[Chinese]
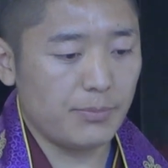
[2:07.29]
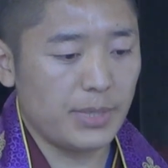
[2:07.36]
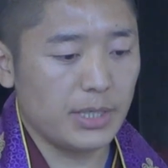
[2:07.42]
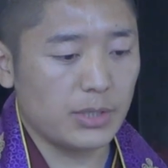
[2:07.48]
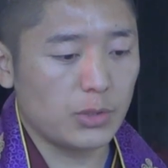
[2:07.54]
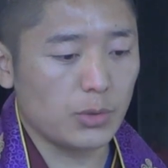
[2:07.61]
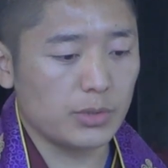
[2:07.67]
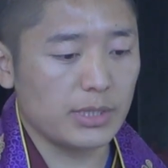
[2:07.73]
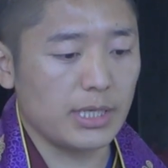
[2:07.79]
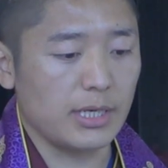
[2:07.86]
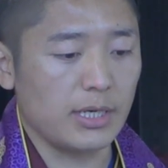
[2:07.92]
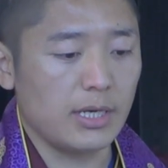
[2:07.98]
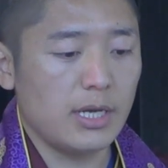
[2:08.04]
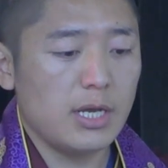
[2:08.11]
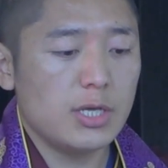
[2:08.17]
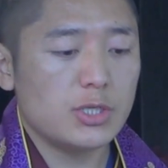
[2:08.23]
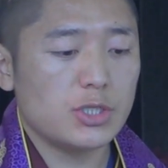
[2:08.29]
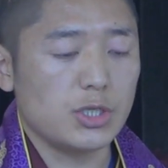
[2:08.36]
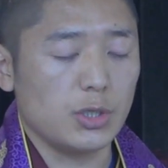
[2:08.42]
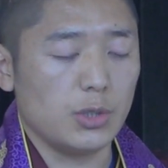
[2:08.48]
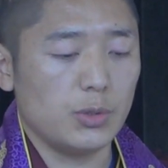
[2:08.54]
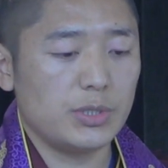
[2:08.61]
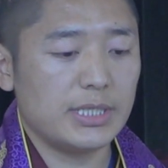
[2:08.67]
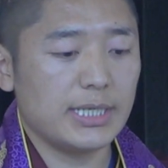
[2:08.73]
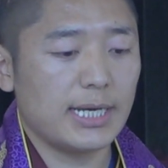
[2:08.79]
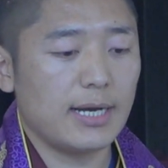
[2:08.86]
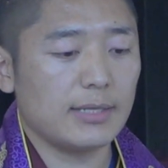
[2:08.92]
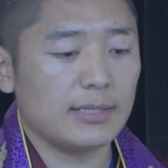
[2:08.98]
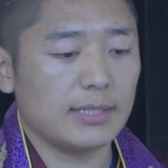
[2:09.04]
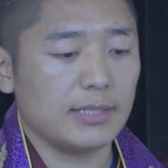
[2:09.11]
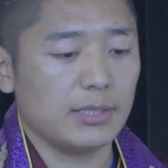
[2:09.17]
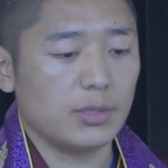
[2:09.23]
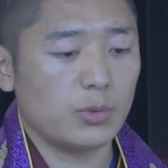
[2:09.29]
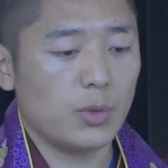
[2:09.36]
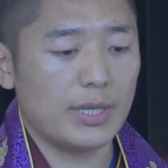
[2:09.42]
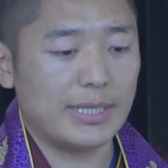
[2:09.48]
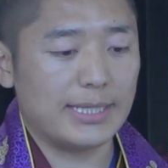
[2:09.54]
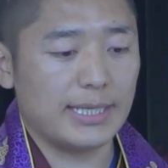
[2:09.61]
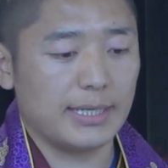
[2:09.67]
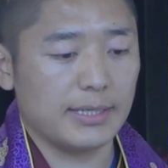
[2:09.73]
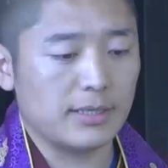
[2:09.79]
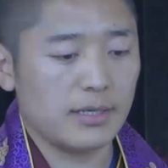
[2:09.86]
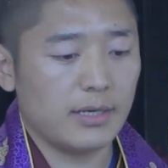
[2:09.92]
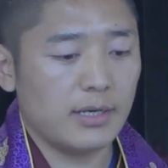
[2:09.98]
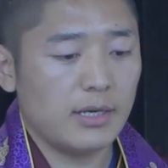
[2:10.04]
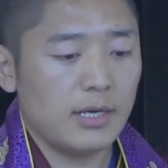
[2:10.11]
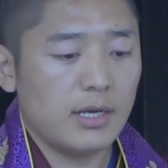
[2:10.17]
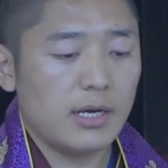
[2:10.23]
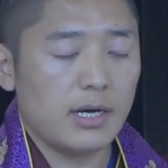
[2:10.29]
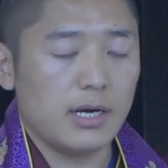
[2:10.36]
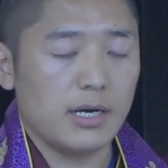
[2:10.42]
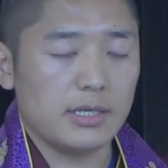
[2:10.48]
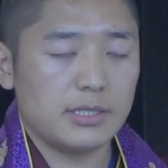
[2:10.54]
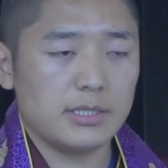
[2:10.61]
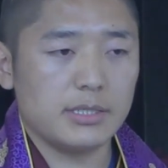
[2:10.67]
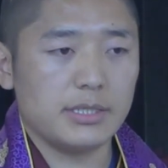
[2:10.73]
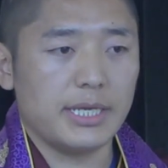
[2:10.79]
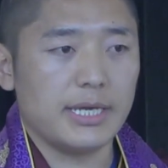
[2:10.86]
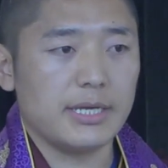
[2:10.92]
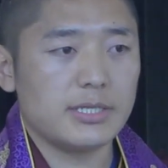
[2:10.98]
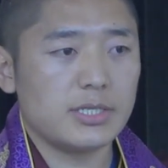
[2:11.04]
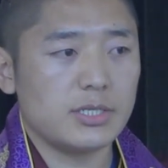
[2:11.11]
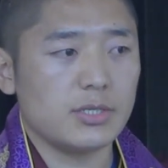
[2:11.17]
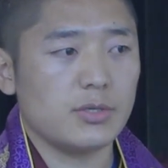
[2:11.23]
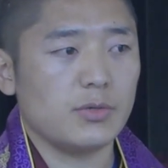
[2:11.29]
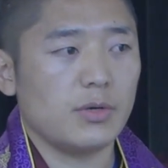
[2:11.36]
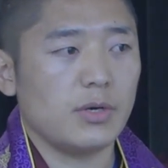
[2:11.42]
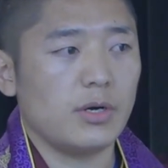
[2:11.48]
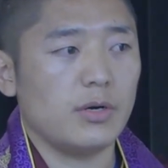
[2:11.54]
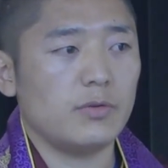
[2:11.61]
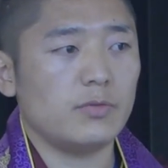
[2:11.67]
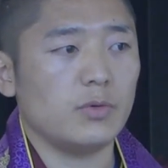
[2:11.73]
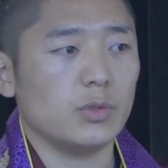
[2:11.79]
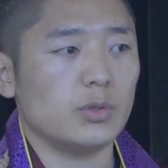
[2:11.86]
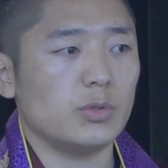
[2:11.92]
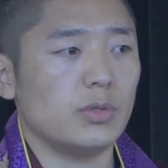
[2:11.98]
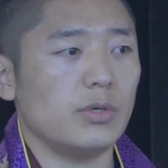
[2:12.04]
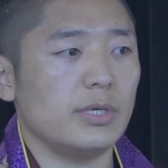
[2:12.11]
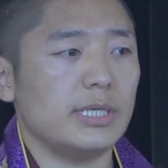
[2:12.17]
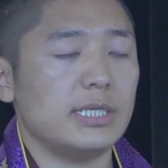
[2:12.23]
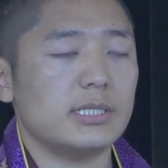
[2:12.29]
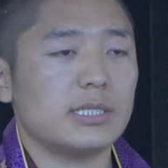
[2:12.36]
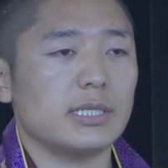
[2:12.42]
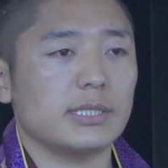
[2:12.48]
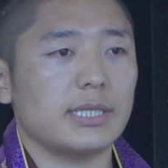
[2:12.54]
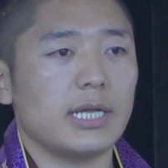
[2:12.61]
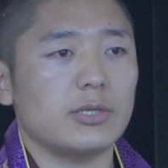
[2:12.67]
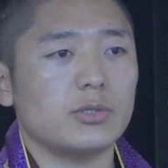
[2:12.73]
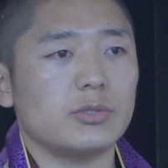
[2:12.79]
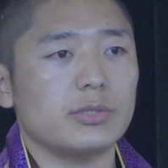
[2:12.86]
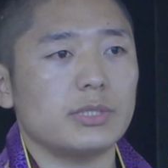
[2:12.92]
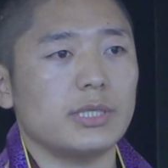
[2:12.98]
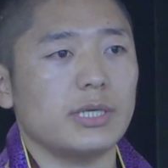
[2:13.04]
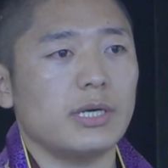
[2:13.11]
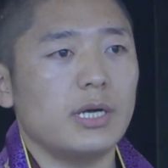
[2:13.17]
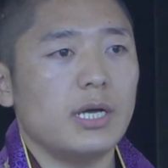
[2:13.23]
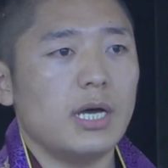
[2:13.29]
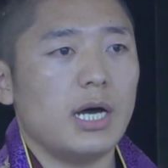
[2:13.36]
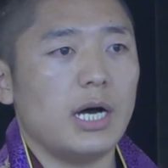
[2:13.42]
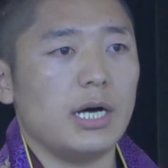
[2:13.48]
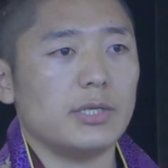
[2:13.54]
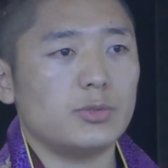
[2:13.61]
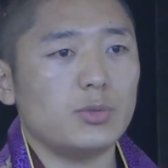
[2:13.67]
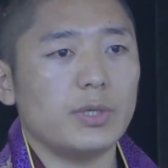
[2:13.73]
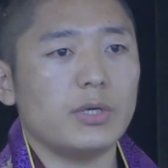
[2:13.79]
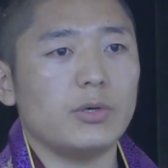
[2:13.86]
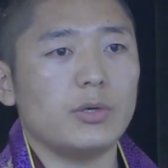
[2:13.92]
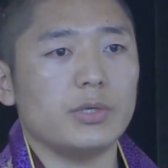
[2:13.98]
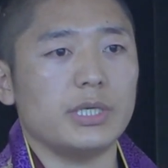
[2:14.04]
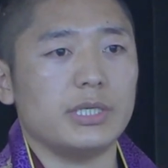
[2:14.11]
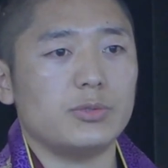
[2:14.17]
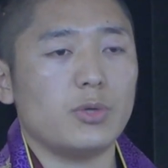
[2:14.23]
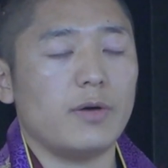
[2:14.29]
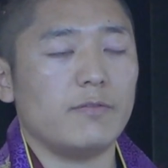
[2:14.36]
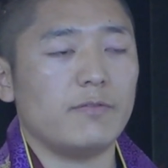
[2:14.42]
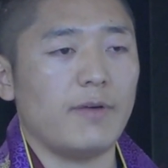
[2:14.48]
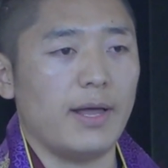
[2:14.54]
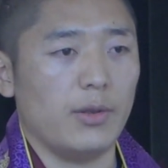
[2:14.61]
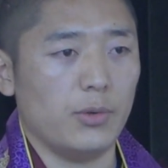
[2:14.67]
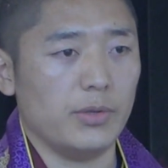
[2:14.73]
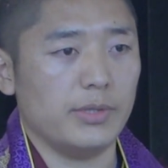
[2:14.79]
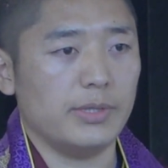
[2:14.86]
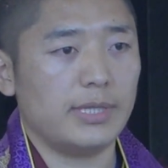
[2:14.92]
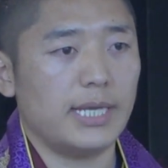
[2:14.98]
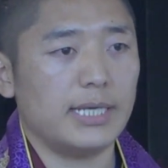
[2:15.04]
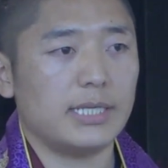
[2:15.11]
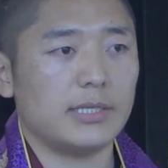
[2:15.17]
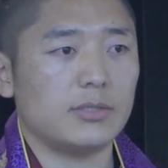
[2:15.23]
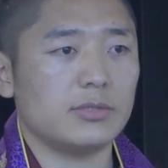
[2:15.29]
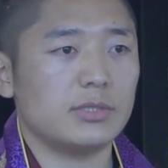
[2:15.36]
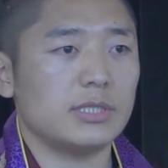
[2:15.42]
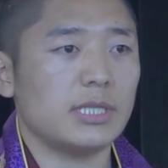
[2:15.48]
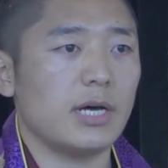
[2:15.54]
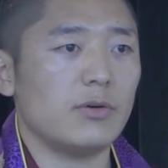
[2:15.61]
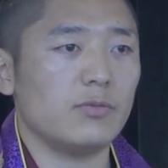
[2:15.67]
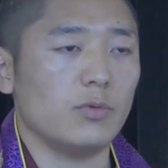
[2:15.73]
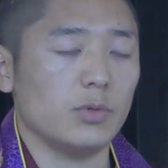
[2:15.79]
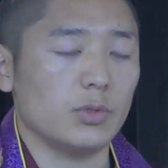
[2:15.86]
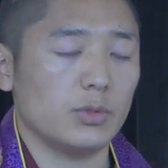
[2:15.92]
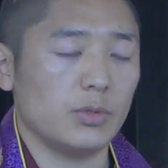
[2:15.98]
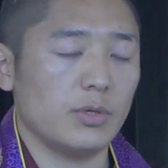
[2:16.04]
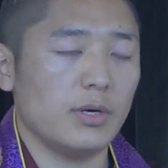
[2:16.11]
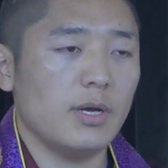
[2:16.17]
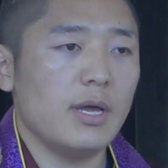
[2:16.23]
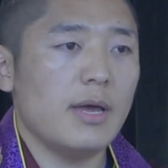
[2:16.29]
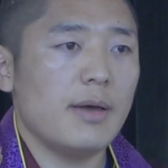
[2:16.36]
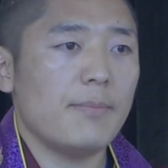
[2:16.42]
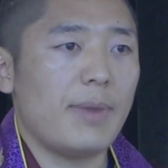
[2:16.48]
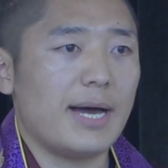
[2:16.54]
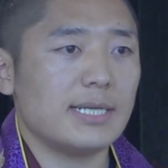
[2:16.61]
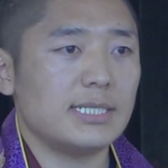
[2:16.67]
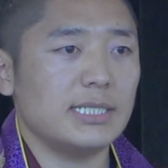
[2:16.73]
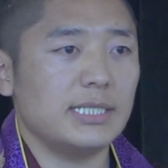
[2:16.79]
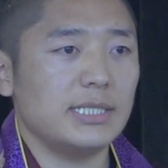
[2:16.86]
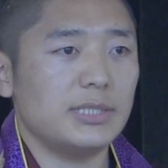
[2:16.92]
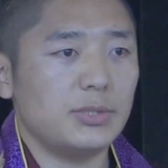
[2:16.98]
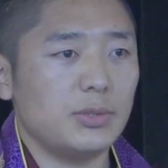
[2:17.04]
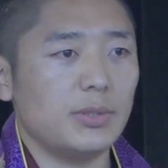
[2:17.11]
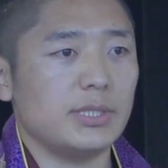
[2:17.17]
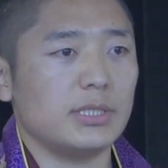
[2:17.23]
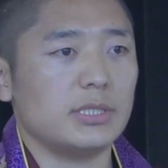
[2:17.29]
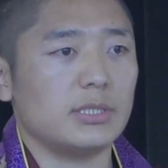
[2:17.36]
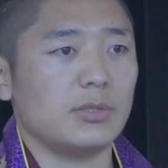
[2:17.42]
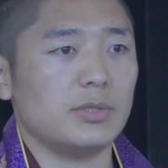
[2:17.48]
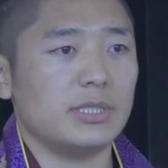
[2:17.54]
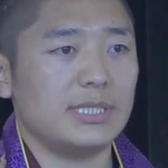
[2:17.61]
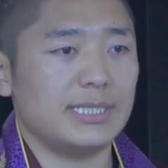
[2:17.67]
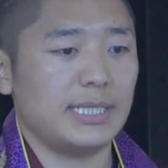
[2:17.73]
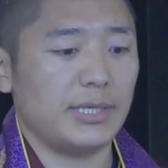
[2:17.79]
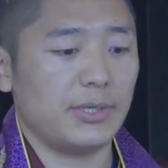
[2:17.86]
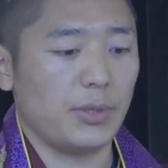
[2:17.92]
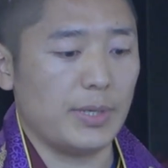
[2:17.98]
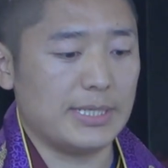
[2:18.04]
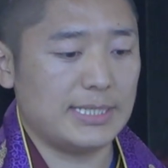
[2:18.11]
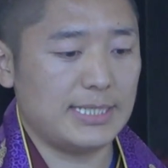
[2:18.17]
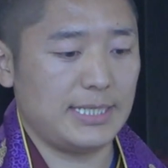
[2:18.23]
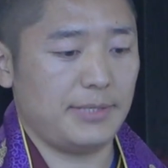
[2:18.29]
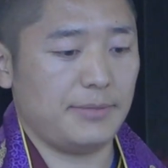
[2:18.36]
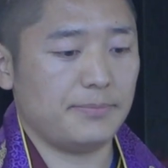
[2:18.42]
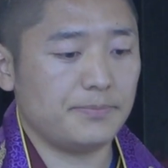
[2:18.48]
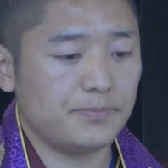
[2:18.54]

密宗的史轮金刚的灌顶。呃，这也是呃佛陀一生当中的呃最后一转法论。大家都知道，佛陀八十一岁的时候实现圆寂。